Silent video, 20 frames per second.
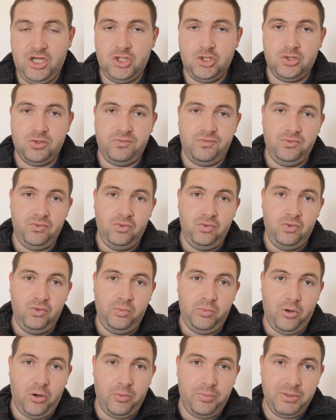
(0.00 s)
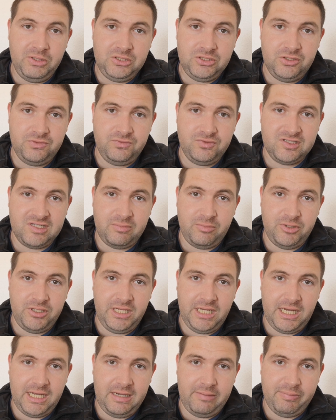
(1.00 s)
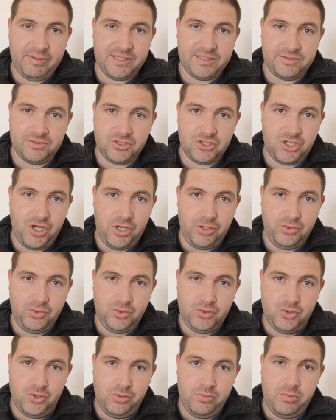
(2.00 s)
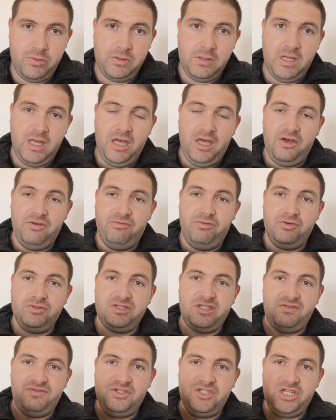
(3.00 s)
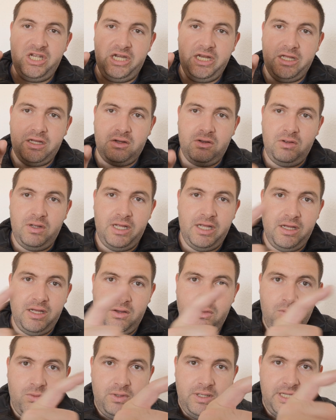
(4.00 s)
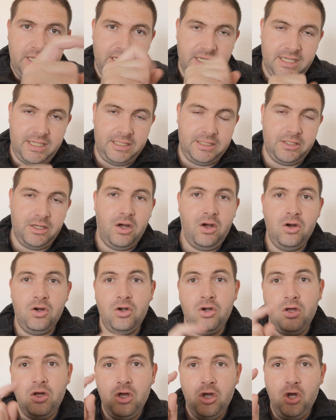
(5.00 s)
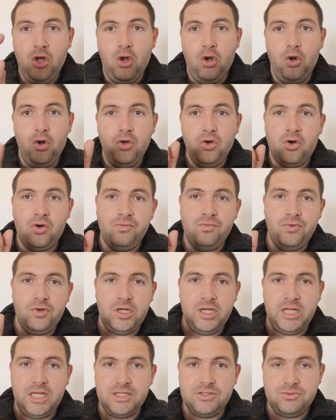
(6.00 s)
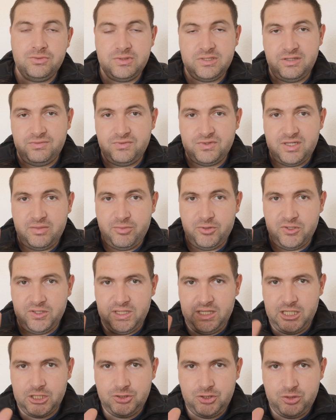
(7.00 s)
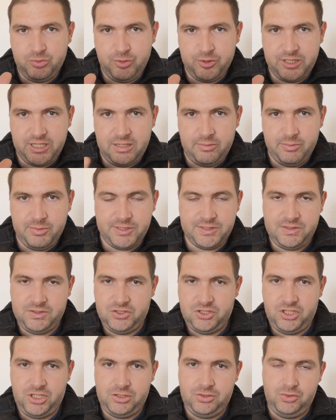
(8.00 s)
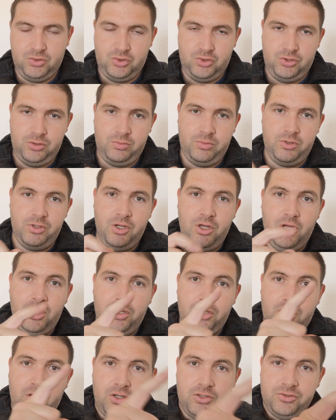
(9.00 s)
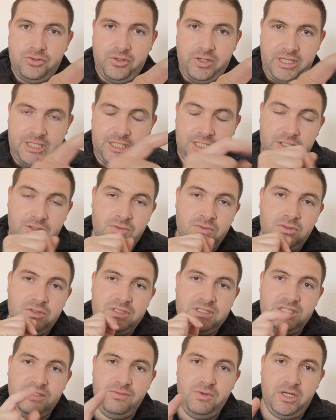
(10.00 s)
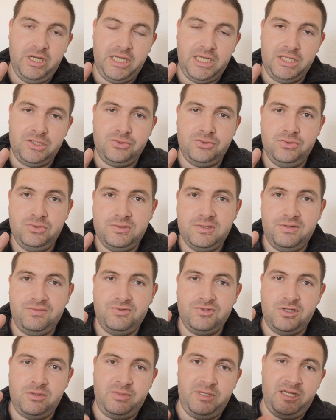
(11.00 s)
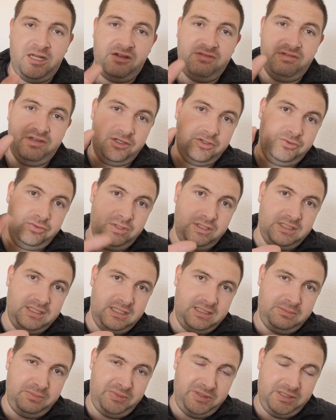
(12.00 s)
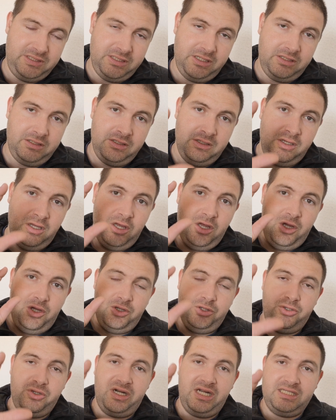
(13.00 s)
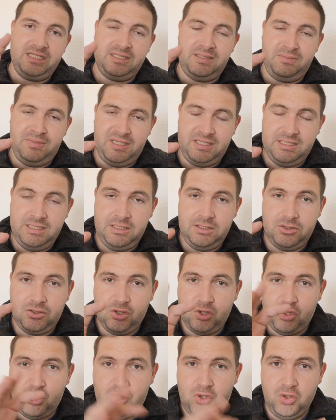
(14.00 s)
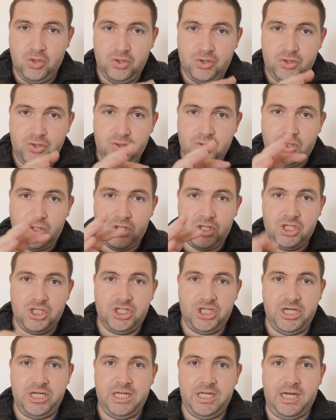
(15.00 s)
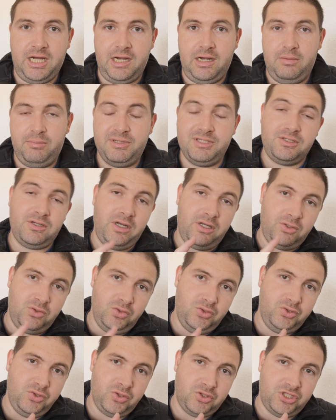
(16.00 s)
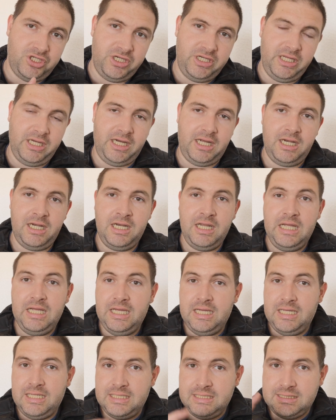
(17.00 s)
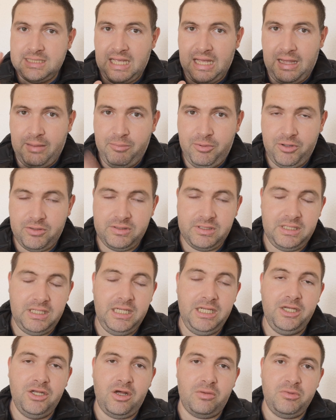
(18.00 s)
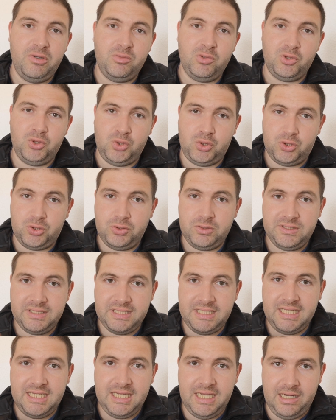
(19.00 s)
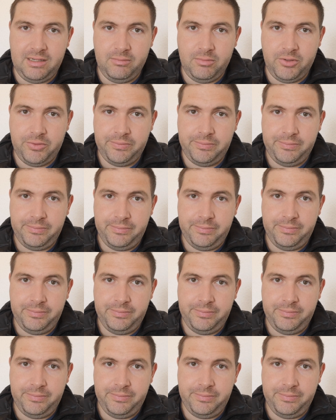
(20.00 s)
et je vous propose de vous abonner à la présente chaîne YouTube. Vont s'afficher à l'écran un rond et un rectangle. Le rond, vous cliquez dessus, ça vous abonne gratuitement à la présente chaîne YouTube. Quant au rectangle, si vous cliquez dessus, ça vous amènera vers tous les épisodes de la thématique culture générale. Parce que la culture générale, ça rapporte énormément de choses également.